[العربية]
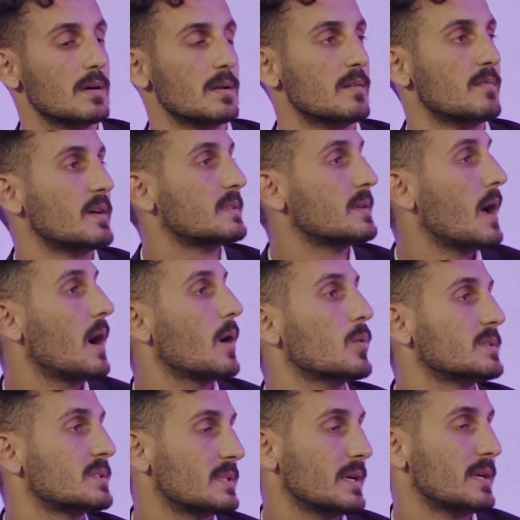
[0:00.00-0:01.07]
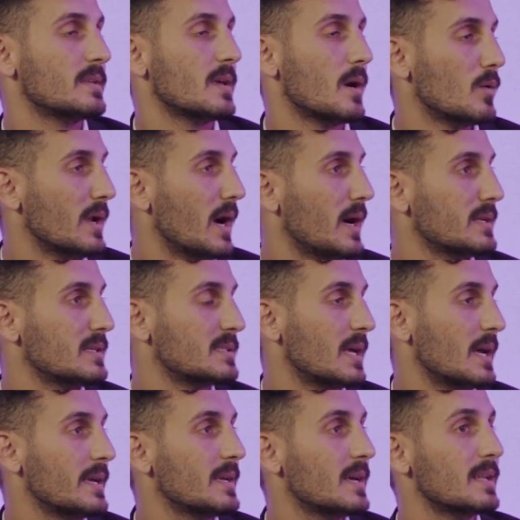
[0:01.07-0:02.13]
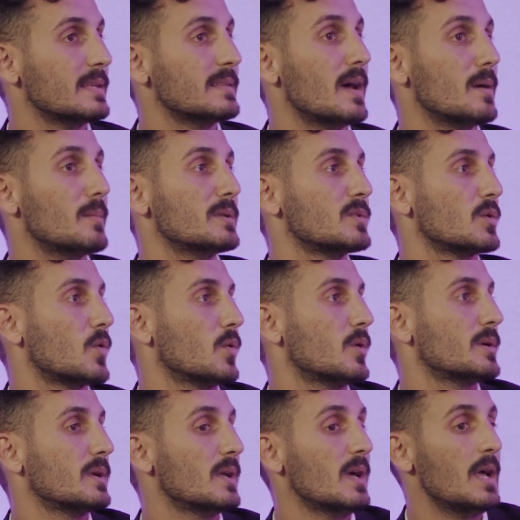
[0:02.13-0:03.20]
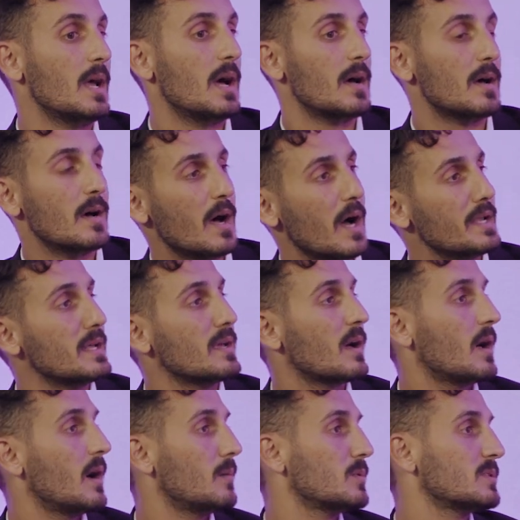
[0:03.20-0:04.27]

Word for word: الفتاه او السيده او الانسه هي اللي دائما تكون آه انيقه